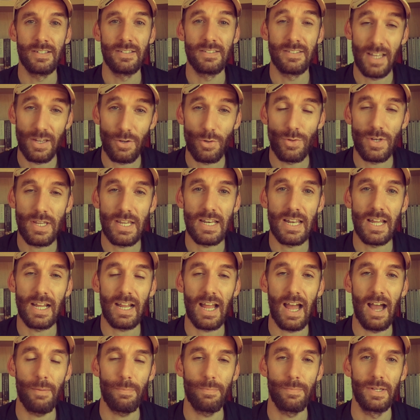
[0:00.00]
สดุดีนะค
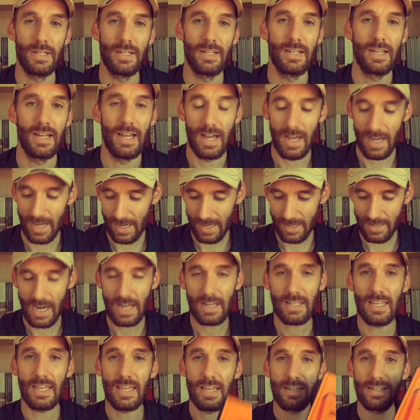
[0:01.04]
รับนัก
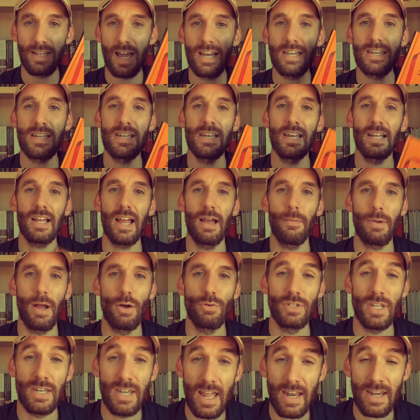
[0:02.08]
เขียนท่านนี้นะครับเขา
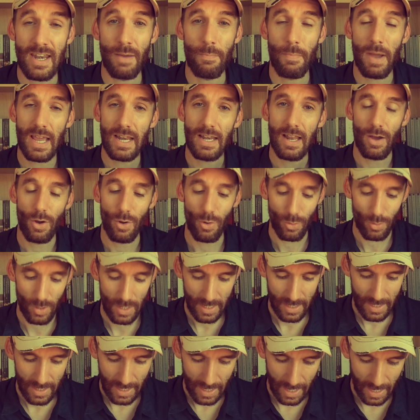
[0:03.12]
จะแนะนำให้เรา
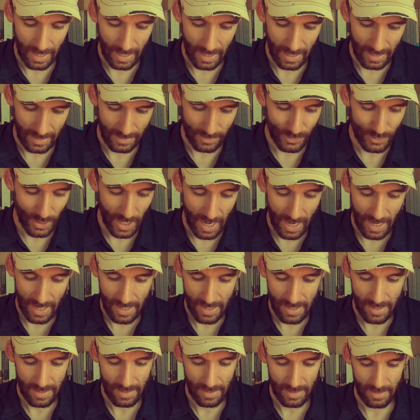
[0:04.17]
ใช้
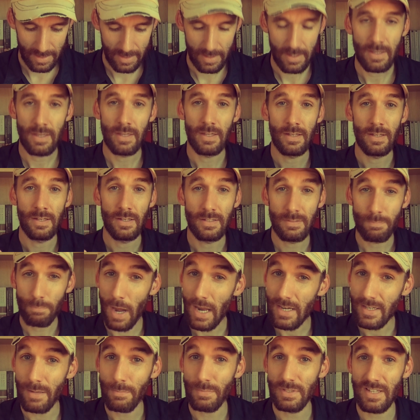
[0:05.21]
พ
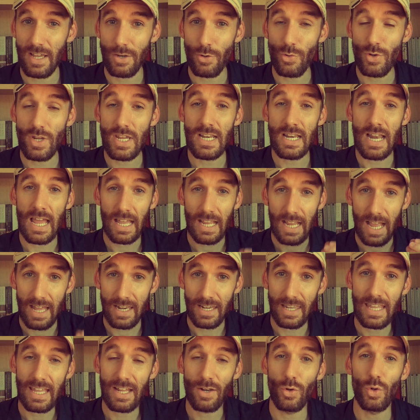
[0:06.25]
ระธรรมสดุดีในการ
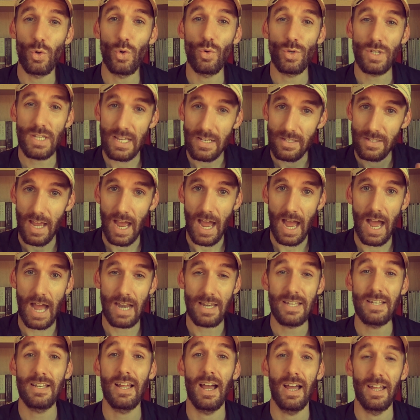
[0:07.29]
เรียนรู้ที่จะอ
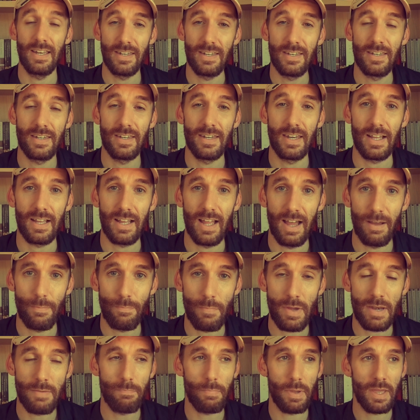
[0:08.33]
ธิษฐานนะครับ
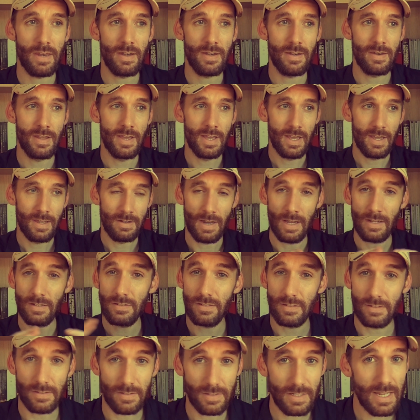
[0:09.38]
มันเป็นหนัง
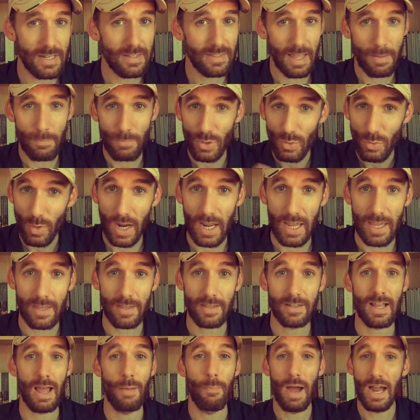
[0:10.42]
สือที่เต็มด้วย
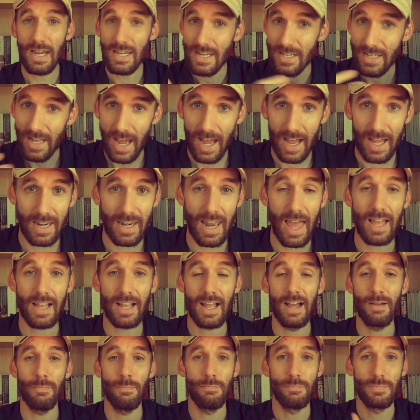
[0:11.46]
คำอธิษฐานและ
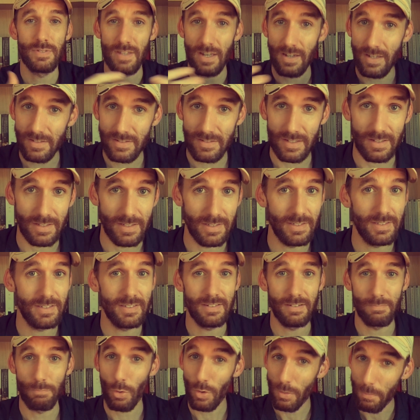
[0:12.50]
คำสรรเสริญ
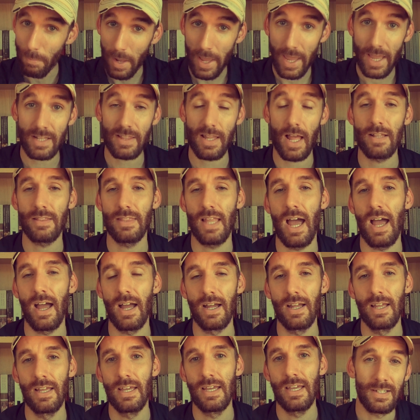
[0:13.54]
บทเพลงต่าง
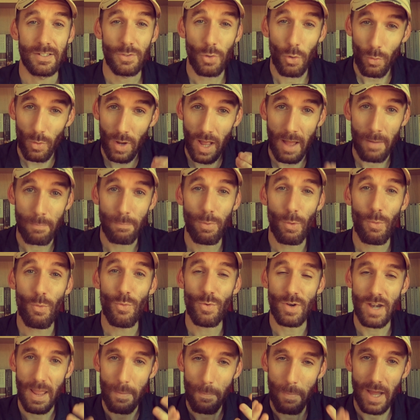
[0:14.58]
ๆทุกคำพูด
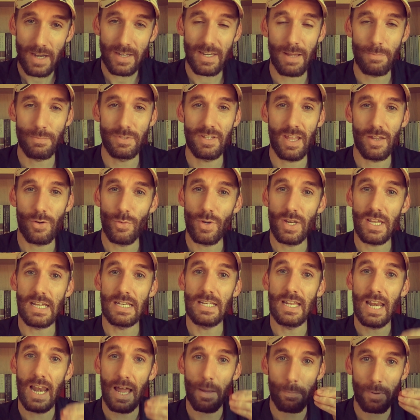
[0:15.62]
ในพระธรรมสดุดี
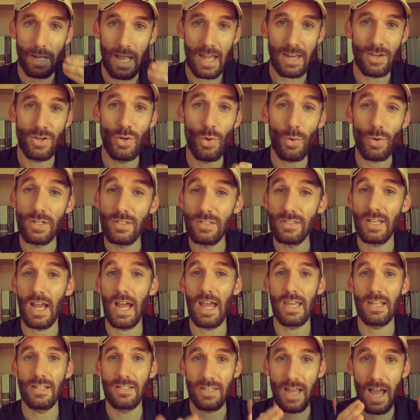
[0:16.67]
ได้รับการดลใจ
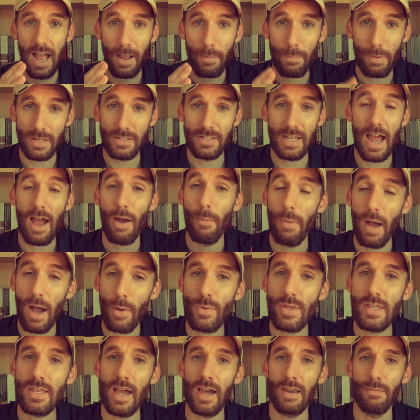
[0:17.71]
จากพระเจ้าพระ
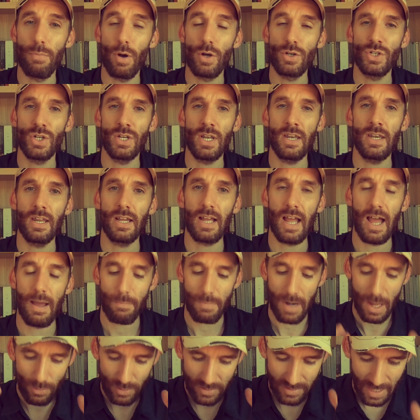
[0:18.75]
วิญญาณ เพราะฉะนั้นนะครับ
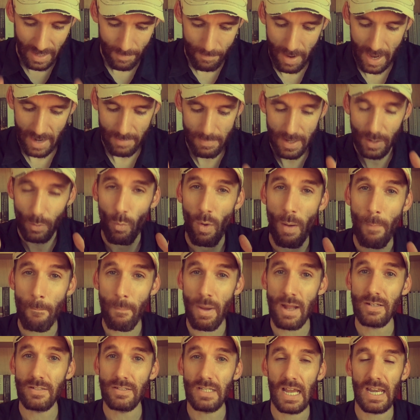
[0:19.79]
เราสามารถมีความ
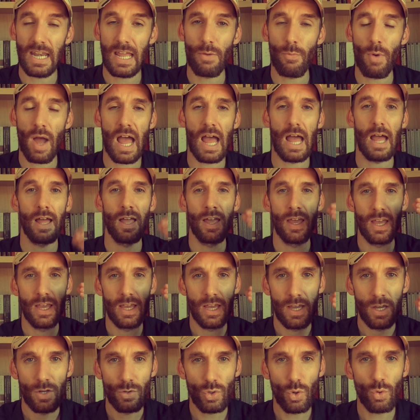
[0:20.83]
มั่นใจได้ว่า
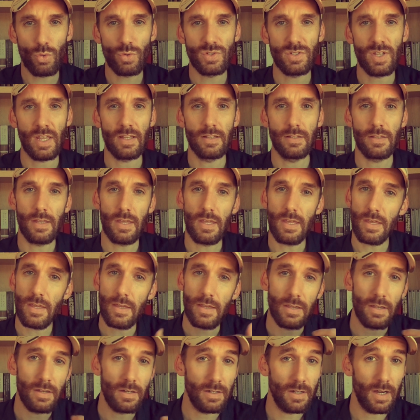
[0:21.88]
ทุกสิ่งที่
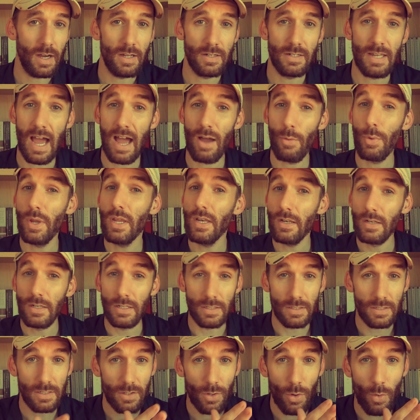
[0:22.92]
ดาวิดหรื
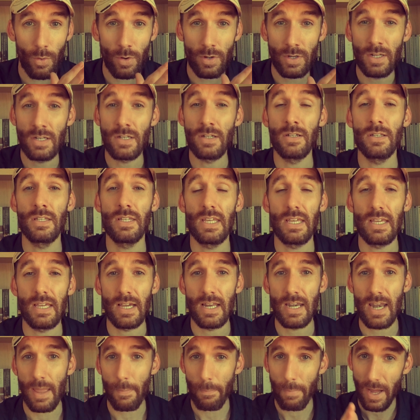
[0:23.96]
อคนอื่นๆเขียน
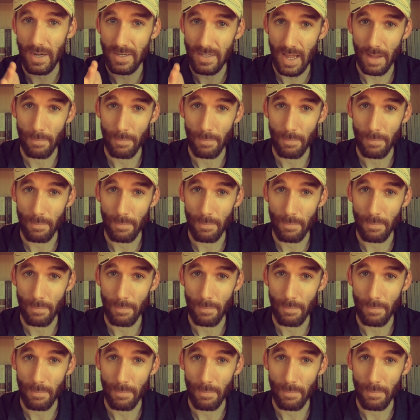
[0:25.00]
ในพระธร